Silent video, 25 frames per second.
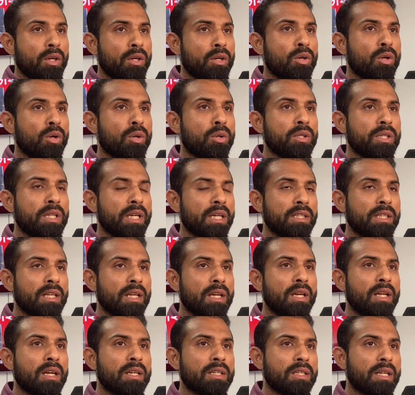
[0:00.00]
নগদ এক দেড়
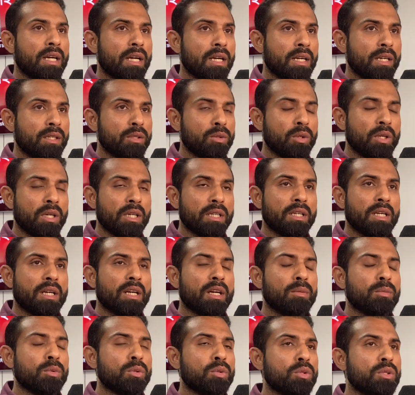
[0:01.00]
লাখ টাকা দুই লাখ
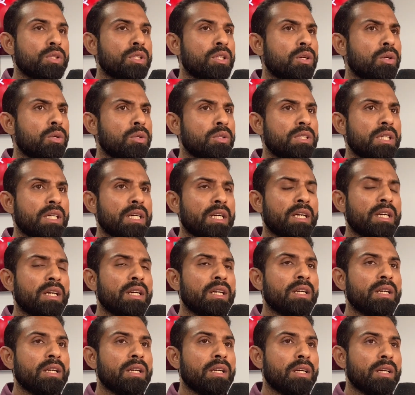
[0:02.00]
টাকার মতো ছিল ওই জায়গায়
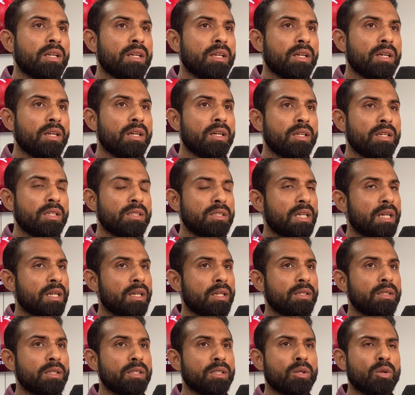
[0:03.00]
টাকা
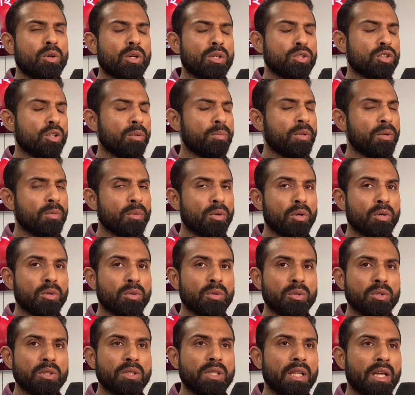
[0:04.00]
এইগুলোর সব বিবরণ
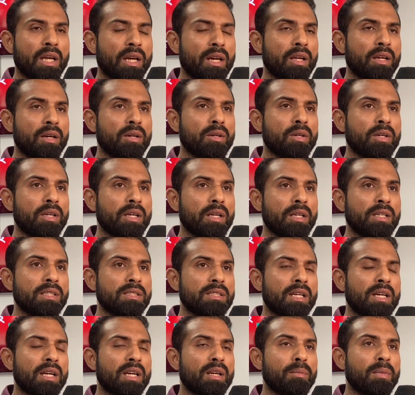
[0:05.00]
ওই থানার
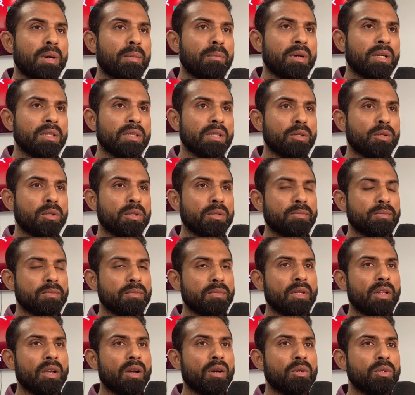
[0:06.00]
এজাহারে মামলাতে
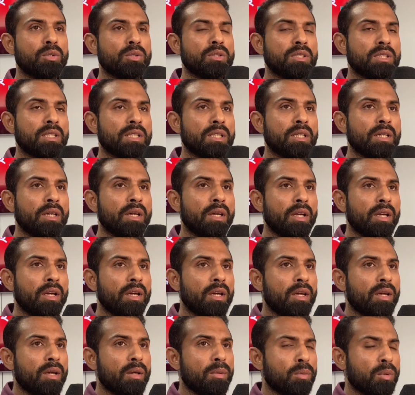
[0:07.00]
দেওয়া হয়েছে
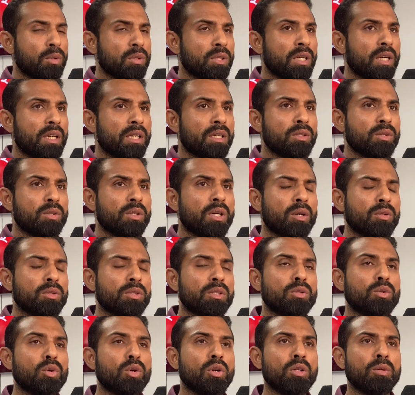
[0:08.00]
এবং তারা কিছু
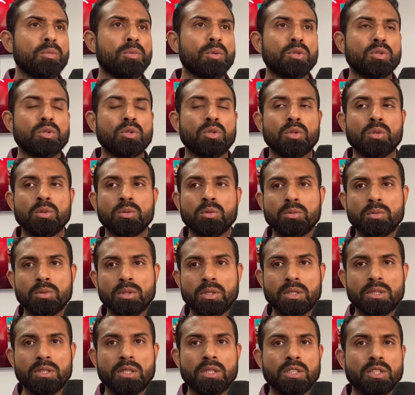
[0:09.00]
কাগজের দলিলপত্র
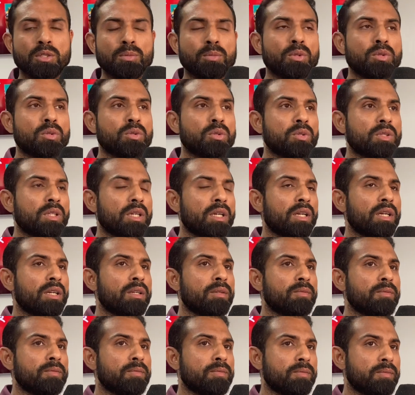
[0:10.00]
এই জিনিসপত্র তারা
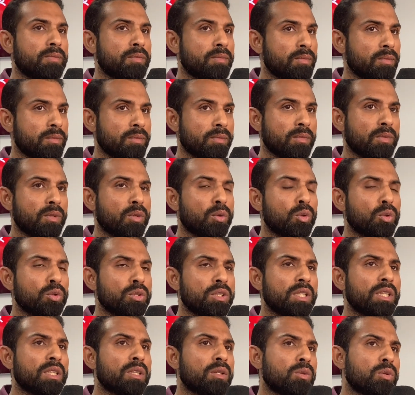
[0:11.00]

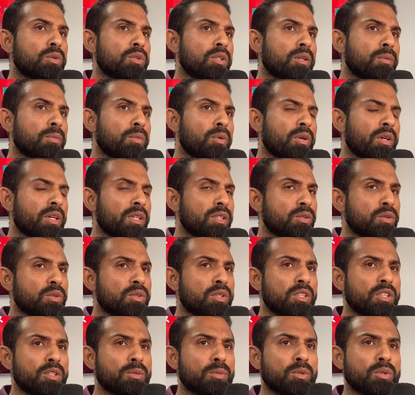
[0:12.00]
খোঁজে খোঁজার পরে কিছু
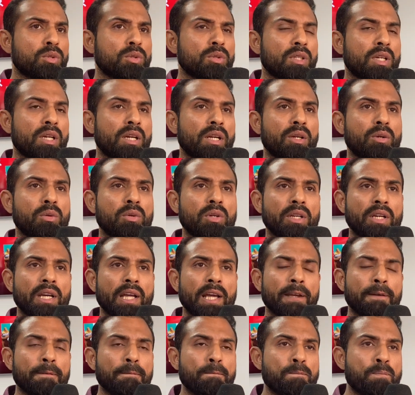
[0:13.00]
জিনিসপত্র তারা এগুলি
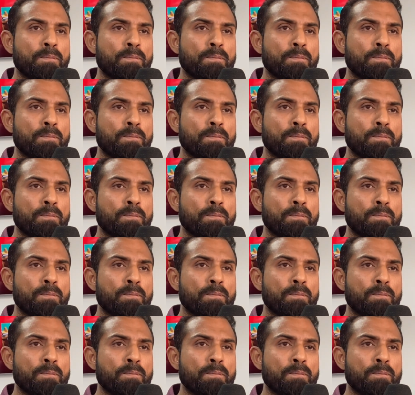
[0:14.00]
নেয়